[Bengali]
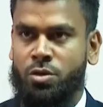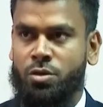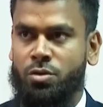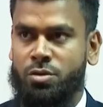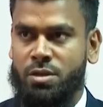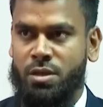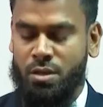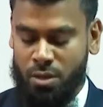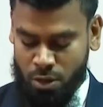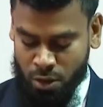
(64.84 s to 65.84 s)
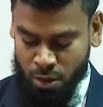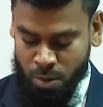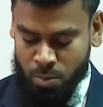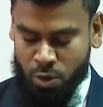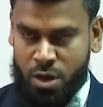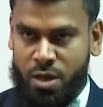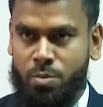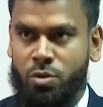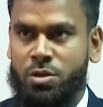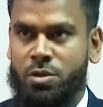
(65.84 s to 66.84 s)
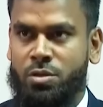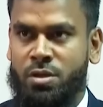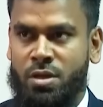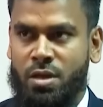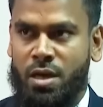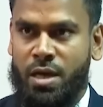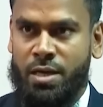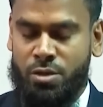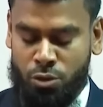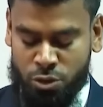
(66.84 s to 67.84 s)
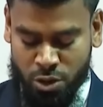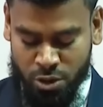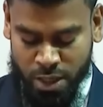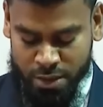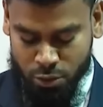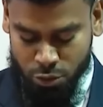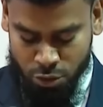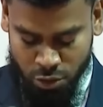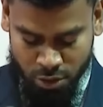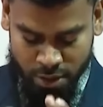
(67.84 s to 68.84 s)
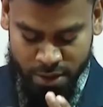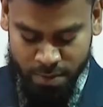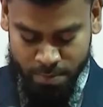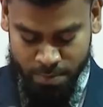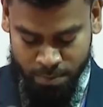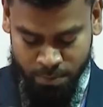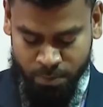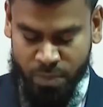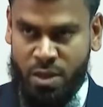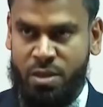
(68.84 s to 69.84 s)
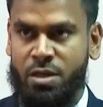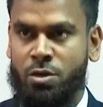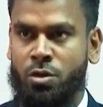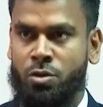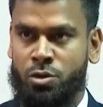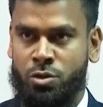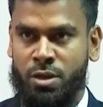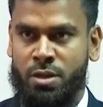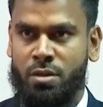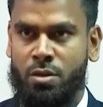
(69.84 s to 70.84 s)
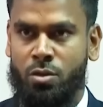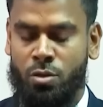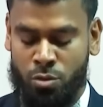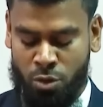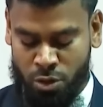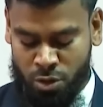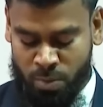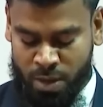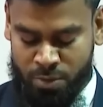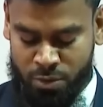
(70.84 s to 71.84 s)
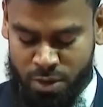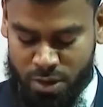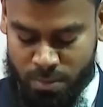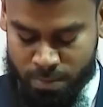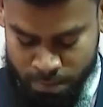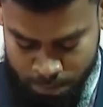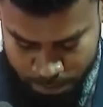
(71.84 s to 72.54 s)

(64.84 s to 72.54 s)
চিত্তে স্মরণ করছি মহান মুক্তিযুদ্ধে আত্মসর আত্মোৎসর্গকারী তিরিশ লক্ষ শহীদ দু লক্ষ মা বন্ধে